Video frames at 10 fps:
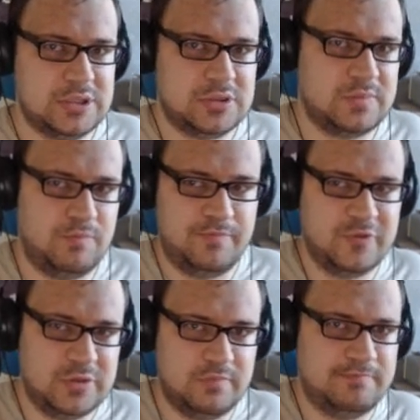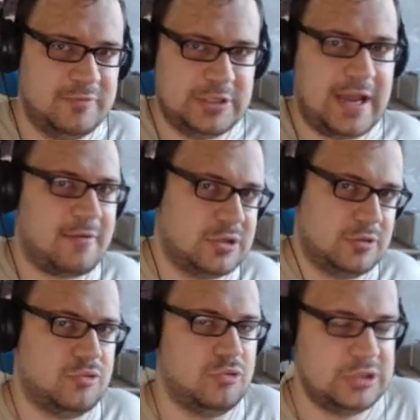то есть вот вот так вот
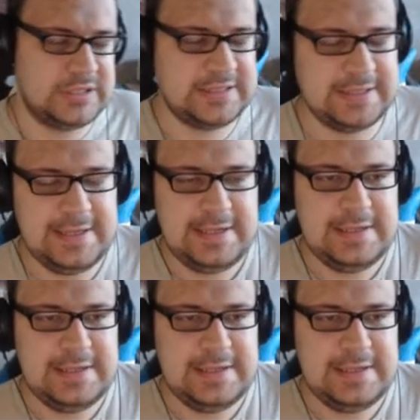оно крутится,